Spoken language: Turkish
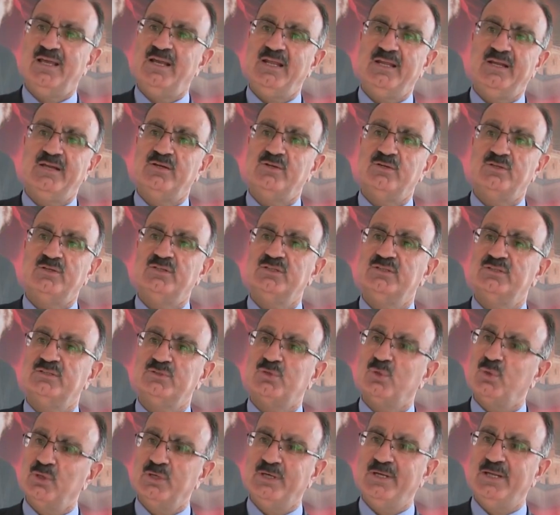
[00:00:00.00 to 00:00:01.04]
gelen
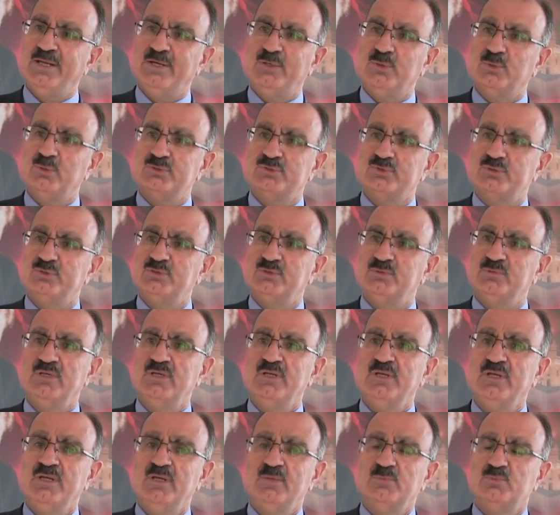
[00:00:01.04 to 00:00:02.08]
kolileri olsun,
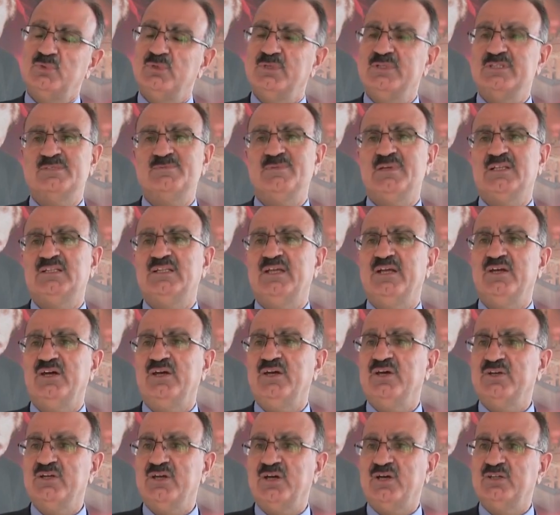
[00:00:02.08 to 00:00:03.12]
tüm hizmetleri
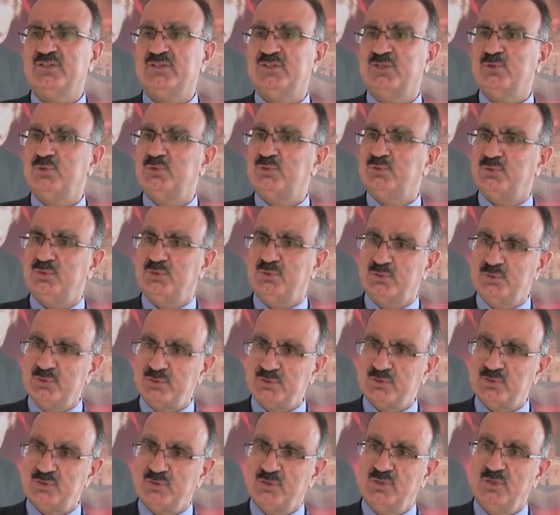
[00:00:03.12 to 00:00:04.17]
ayağına kadar
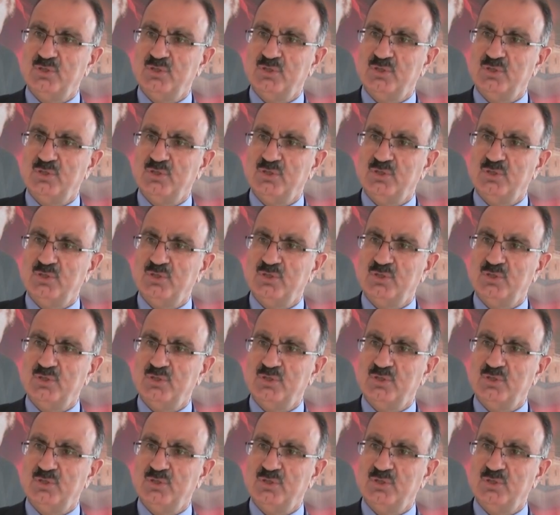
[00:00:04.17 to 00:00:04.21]
götürüyoruz.